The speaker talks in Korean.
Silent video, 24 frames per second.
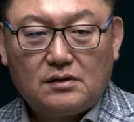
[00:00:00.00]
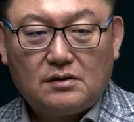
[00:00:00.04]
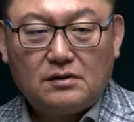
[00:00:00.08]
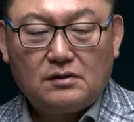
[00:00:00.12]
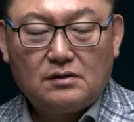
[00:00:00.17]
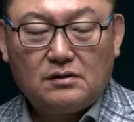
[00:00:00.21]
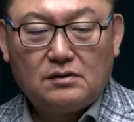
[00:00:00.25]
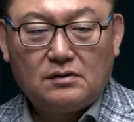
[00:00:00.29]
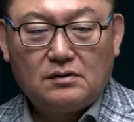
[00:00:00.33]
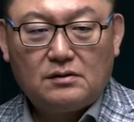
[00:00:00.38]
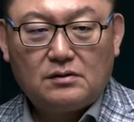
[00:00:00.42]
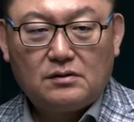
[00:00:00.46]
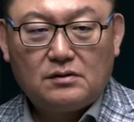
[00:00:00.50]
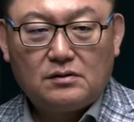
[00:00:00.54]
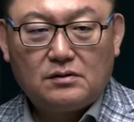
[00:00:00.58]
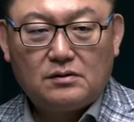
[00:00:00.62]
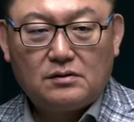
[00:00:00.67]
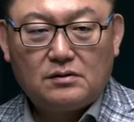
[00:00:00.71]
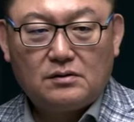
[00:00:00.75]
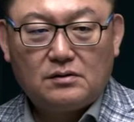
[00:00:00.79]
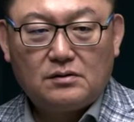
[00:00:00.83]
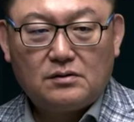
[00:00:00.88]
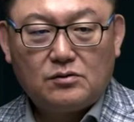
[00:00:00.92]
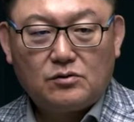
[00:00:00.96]

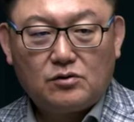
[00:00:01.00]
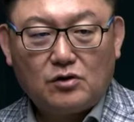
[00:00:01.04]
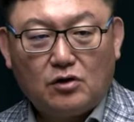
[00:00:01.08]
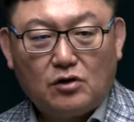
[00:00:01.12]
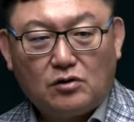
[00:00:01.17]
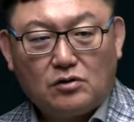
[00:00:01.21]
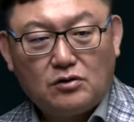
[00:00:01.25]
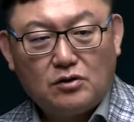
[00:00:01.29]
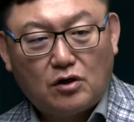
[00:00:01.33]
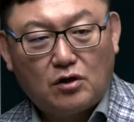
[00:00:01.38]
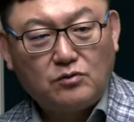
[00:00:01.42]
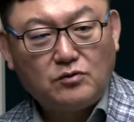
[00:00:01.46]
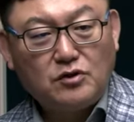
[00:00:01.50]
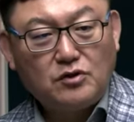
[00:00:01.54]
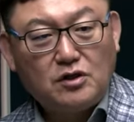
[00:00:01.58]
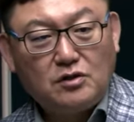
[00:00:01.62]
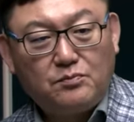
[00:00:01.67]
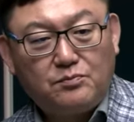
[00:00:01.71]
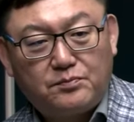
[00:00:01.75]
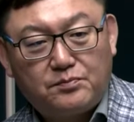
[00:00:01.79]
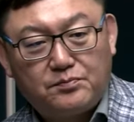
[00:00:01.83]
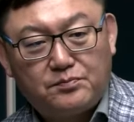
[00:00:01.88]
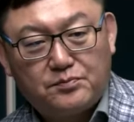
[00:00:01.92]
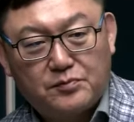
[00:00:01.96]
어, 여,
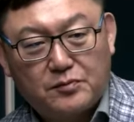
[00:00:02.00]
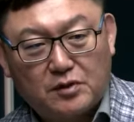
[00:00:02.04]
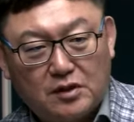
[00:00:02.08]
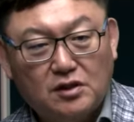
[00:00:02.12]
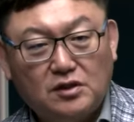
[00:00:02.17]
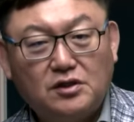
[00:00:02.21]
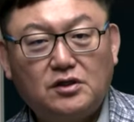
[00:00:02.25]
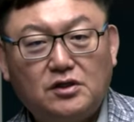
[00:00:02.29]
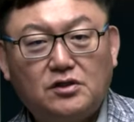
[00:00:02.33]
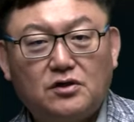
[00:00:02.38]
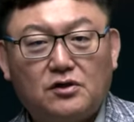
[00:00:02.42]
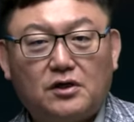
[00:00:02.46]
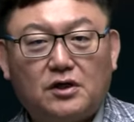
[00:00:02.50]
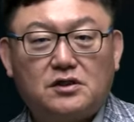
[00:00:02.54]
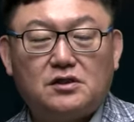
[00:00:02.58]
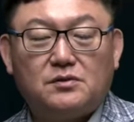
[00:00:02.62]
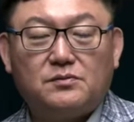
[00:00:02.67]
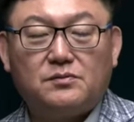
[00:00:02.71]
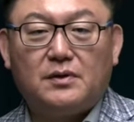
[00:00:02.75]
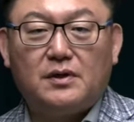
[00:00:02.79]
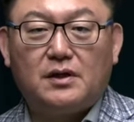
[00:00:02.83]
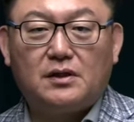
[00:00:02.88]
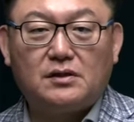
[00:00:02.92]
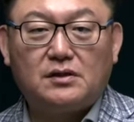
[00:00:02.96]
러분들이
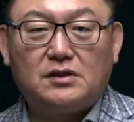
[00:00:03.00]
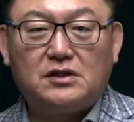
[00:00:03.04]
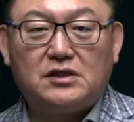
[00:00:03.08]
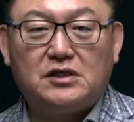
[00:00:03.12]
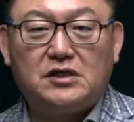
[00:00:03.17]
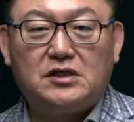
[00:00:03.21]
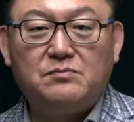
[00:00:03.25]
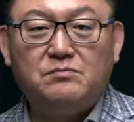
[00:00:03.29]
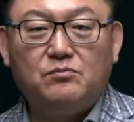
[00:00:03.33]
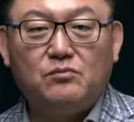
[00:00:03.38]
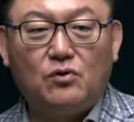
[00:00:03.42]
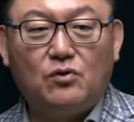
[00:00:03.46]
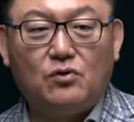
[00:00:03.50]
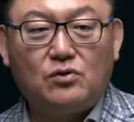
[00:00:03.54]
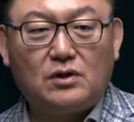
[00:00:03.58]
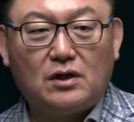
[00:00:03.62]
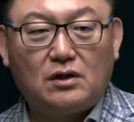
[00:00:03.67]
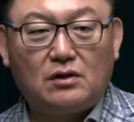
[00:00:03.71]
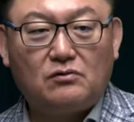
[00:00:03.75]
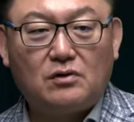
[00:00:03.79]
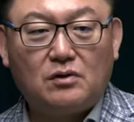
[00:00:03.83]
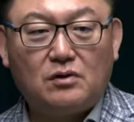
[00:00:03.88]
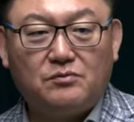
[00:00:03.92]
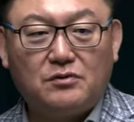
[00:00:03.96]
느끼셨겠지만
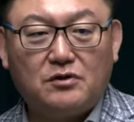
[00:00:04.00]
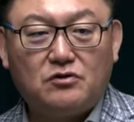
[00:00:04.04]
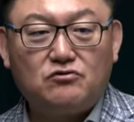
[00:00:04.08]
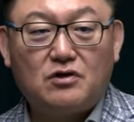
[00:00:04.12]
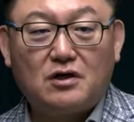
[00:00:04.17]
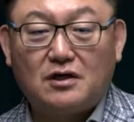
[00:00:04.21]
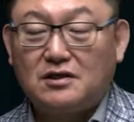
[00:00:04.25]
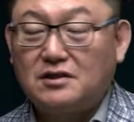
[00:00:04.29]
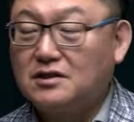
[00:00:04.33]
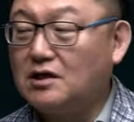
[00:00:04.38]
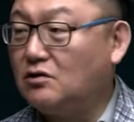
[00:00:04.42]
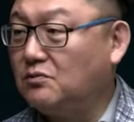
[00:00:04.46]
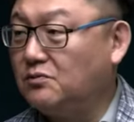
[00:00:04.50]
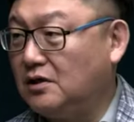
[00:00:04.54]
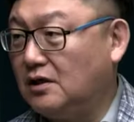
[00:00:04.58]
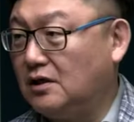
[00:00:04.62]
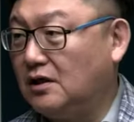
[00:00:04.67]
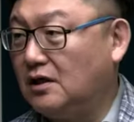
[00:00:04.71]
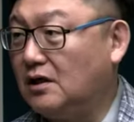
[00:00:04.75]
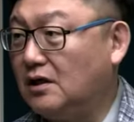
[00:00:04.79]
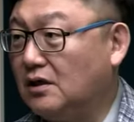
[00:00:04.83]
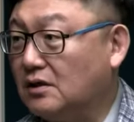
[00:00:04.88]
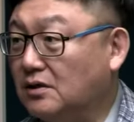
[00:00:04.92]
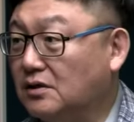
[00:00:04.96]
진보당과 민주당이
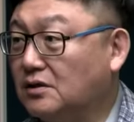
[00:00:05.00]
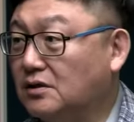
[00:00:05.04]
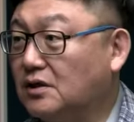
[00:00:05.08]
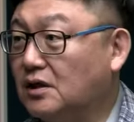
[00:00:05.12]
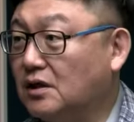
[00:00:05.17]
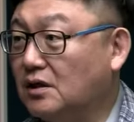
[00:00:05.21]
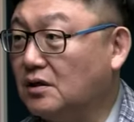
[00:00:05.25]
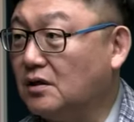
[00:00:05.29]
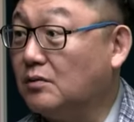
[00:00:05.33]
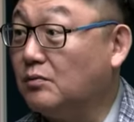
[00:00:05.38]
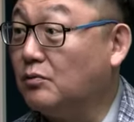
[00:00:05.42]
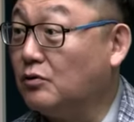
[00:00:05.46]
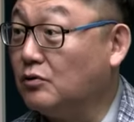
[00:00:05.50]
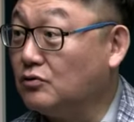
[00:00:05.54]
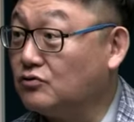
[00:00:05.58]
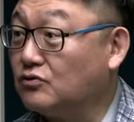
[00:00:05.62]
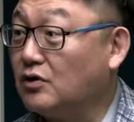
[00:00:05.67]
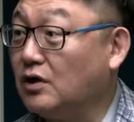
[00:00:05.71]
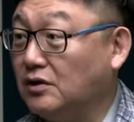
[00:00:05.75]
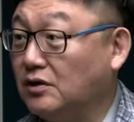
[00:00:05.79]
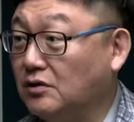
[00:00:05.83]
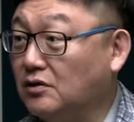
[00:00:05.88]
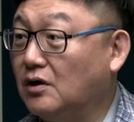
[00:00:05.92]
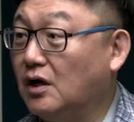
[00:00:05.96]
싸웁니다. 이렇게 볼
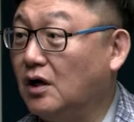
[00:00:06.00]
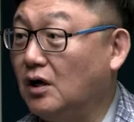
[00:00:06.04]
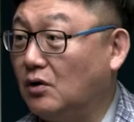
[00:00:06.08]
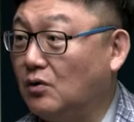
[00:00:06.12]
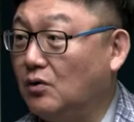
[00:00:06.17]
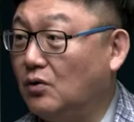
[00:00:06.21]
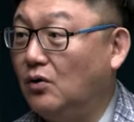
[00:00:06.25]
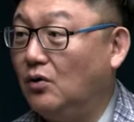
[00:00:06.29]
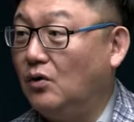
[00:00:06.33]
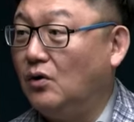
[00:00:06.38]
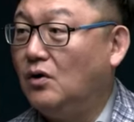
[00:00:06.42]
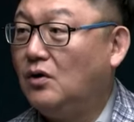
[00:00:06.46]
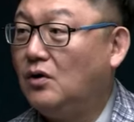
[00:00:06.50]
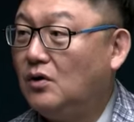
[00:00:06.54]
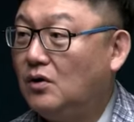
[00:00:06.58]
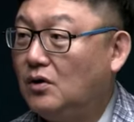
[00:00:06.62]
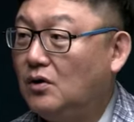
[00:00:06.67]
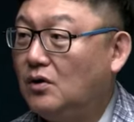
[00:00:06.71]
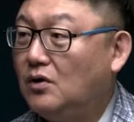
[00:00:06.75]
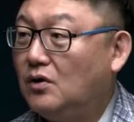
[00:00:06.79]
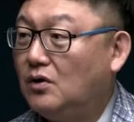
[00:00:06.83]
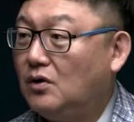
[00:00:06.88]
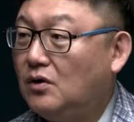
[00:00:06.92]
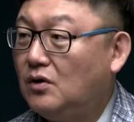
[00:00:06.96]
수가 있는 것 같고
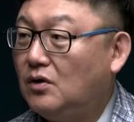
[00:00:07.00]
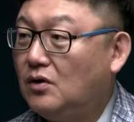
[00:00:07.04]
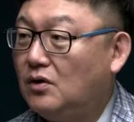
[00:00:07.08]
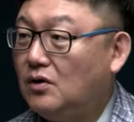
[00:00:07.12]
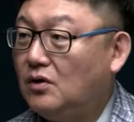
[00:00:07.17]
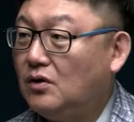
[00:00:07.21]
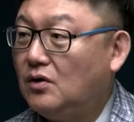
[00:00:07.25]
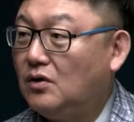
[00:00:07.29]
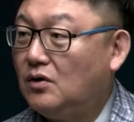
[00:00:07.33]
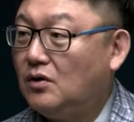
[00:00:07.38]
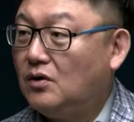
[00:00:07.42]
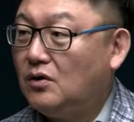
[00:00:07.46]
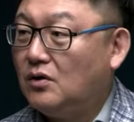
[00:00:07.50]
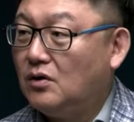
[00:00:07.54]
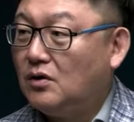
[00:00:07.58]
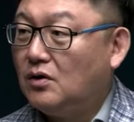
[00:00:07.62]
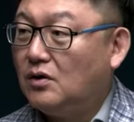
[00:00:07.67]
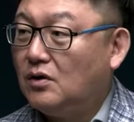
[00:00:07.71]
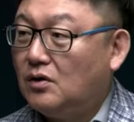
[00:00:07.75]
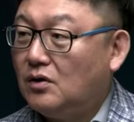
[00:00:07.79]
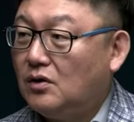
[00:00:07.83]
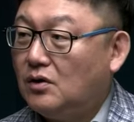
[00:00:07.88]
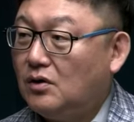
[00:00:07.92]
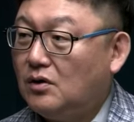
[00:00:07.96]
몰라요.
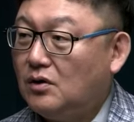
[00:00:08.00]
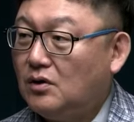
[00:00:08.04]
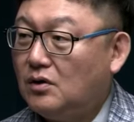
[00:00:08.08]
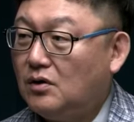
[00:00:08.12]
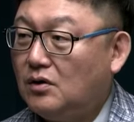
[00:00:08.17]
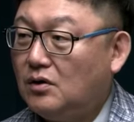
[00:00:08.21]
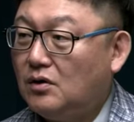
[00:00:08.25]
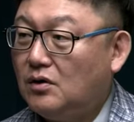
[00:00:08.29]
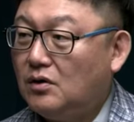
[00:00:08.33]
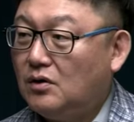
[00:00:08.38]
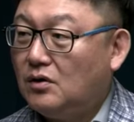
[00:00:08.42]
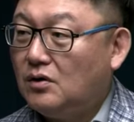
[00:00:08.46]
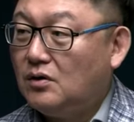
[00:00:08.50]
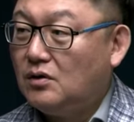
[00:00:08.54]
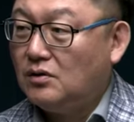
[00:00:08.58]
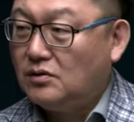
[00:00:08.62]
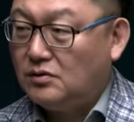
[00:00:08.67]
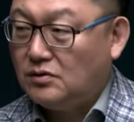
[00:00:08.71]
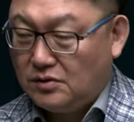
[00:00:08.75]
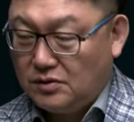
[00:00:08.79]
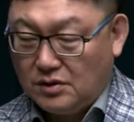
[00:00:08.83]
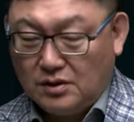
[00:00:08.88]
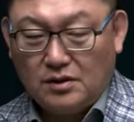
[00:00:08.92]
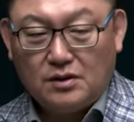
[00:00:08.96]
결과 나오기 전까지
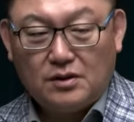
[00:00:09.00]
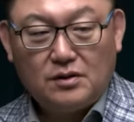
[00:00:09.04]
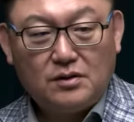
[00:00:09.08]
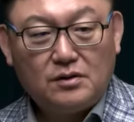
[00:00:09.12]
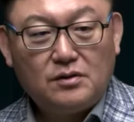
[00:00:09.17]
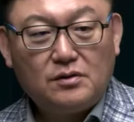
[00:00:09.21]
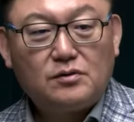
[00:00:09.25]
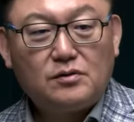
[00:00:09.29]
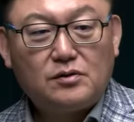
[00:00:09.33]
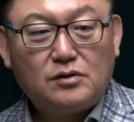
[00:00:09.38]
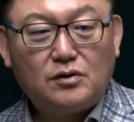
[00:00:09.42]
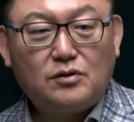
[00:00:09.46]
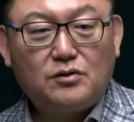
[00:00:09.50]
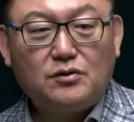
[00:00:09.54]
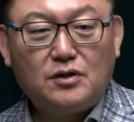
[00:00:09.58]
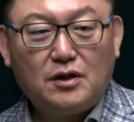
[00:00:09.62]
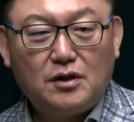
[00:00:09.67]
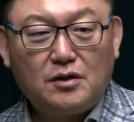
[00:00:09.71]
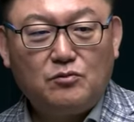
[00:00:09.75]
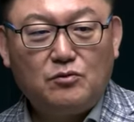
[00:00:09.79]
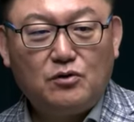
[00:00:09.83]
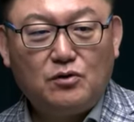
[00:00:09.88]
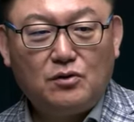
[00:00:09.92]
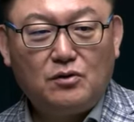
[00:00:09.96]
아무도 알수 예. 없습니다.
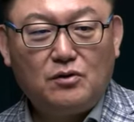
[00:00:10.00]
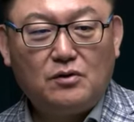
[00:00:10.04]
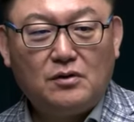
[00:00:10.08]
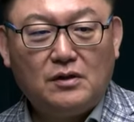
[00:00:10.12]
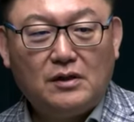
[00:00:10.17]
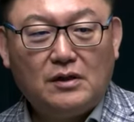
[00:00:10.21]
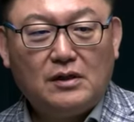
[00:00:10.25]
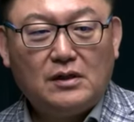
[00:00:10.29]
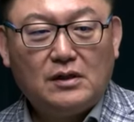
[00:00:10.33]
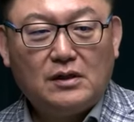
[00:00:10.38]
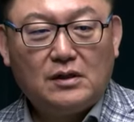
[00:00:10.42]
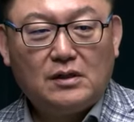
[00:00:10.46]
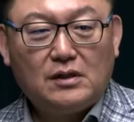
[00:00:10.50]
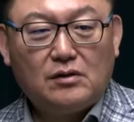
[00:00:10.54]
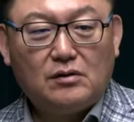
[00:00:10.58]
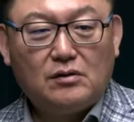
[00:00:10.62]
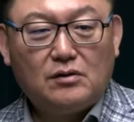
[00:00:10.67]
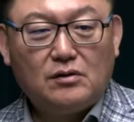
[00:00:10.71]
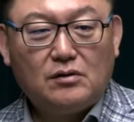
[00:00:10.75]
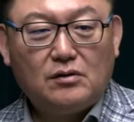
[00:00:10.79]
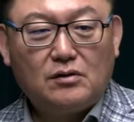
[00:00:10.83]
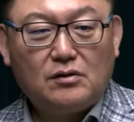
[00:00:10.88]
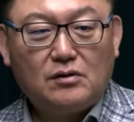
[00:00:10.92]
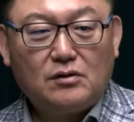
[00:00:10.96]
그런데 뭐
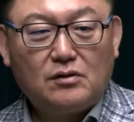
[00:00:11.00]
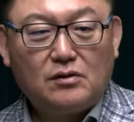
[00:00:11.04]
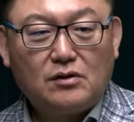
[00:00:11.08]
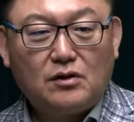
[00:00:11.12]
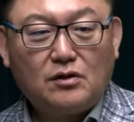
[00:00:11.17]
어,